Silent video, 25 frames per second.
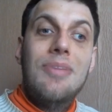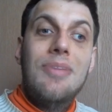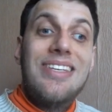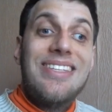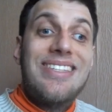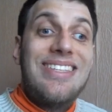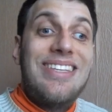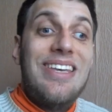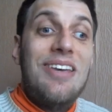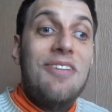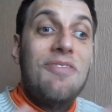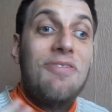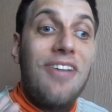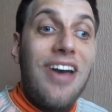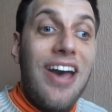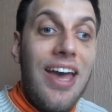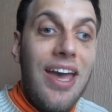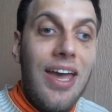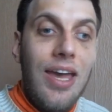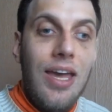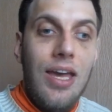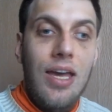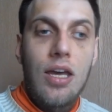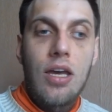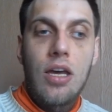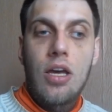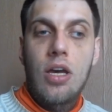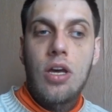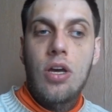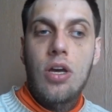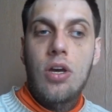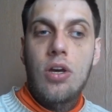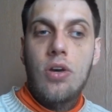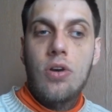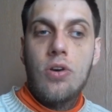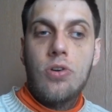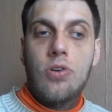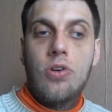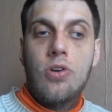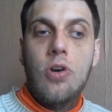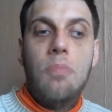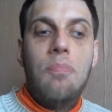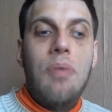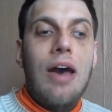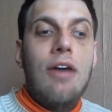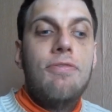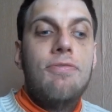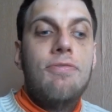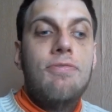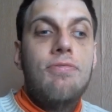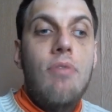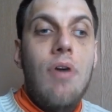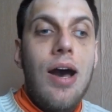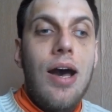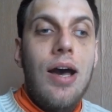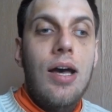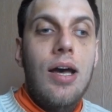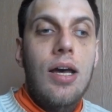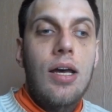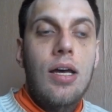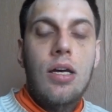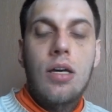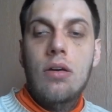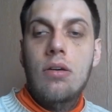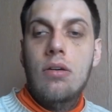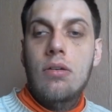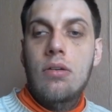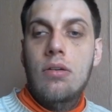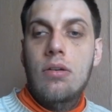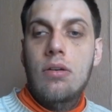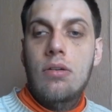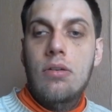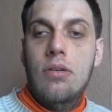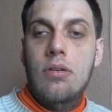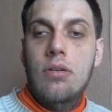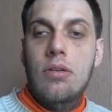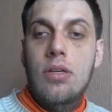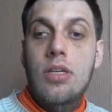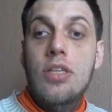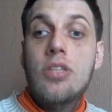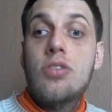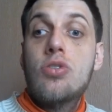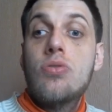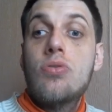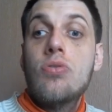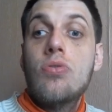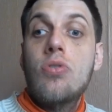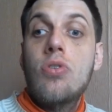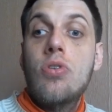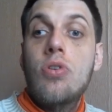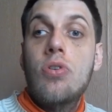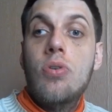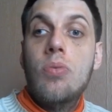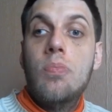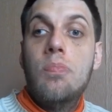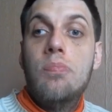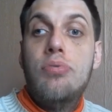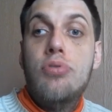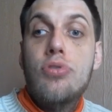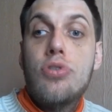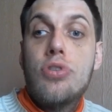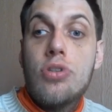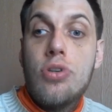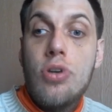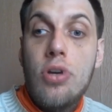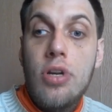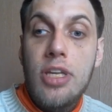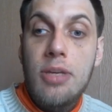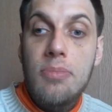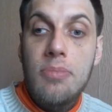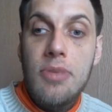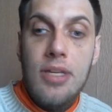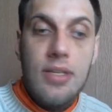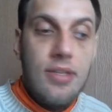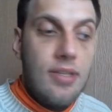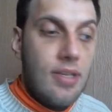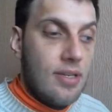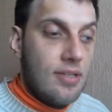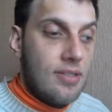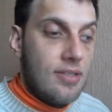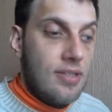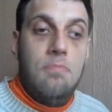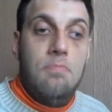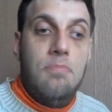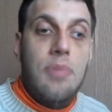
mais c'est vrai que parfois, euh, ils sont euh, plus que limites. Hein.